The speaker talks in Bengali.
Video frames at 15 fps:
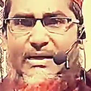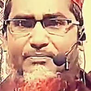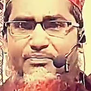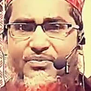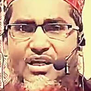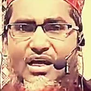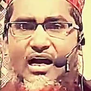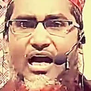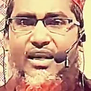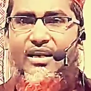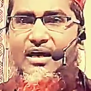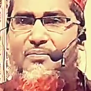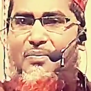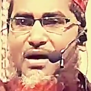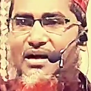দিয়ে
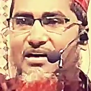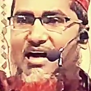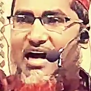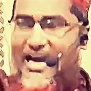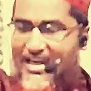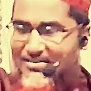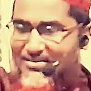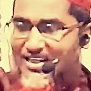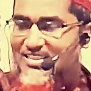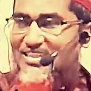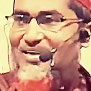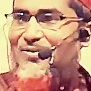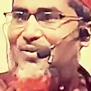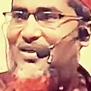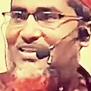আল্লাহ পাক আয়াত
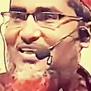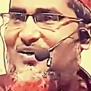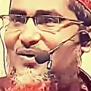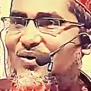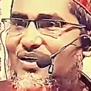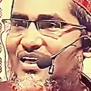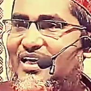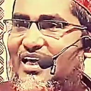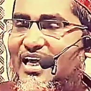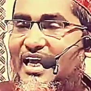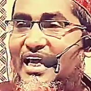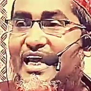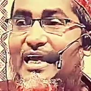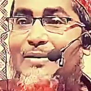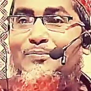নাজিল করে দিল
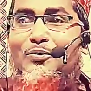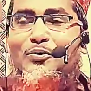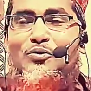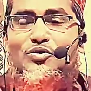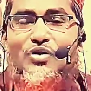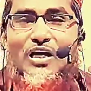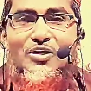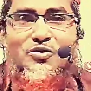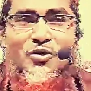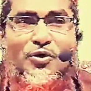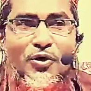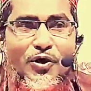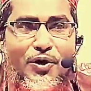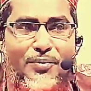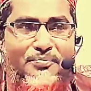হে পুরুষেরা
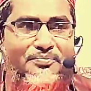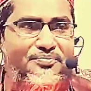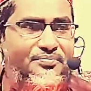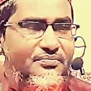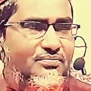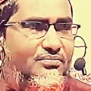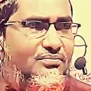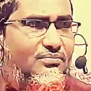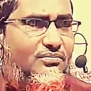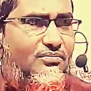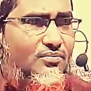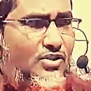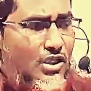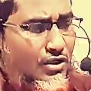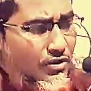শোনো
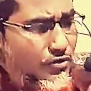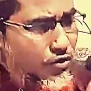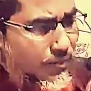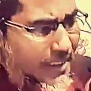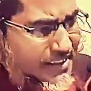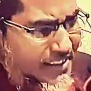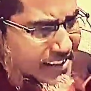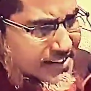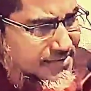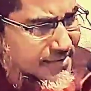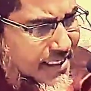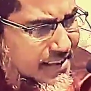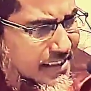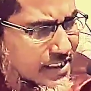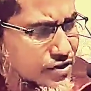তোমাদের
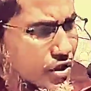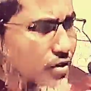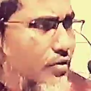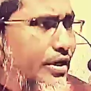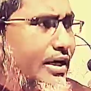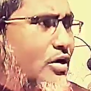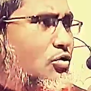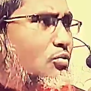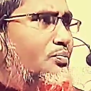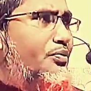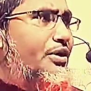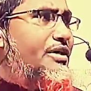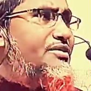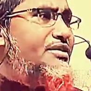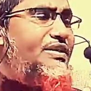স্ত্রীদের যখন এরকম
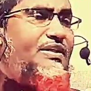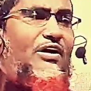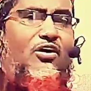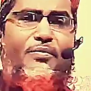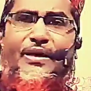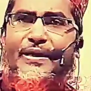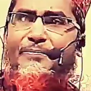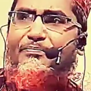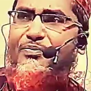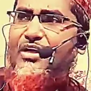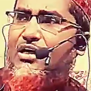পরিস্থিতি হবে